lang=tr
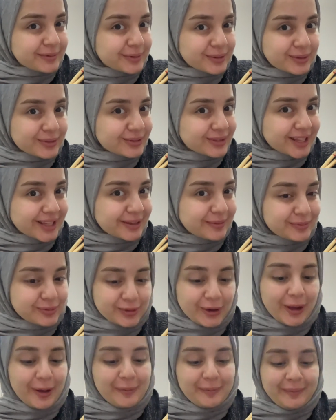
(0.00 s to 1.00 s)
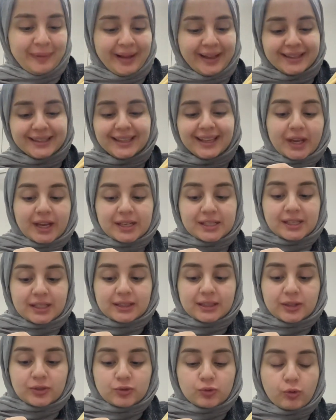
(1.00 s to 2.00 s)
bir gündeyim şu an ben.
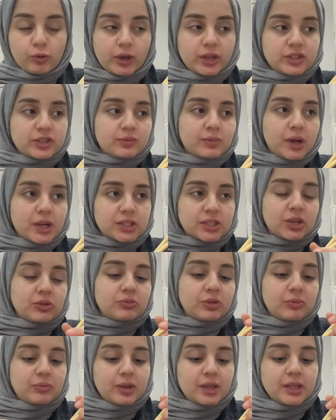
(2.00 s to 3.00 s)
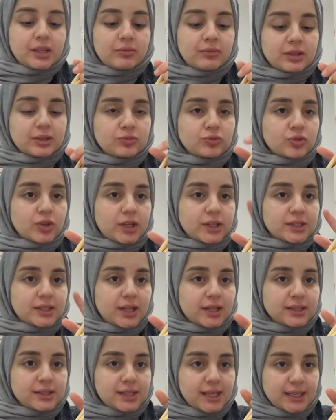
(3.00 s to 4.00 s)
Gerçekten çok açım. Akşam yemeği yemedim. Şu an
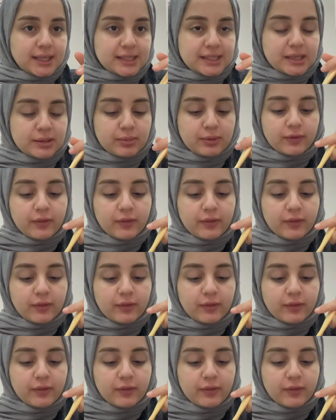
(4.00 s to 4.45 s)
saat 8 gibi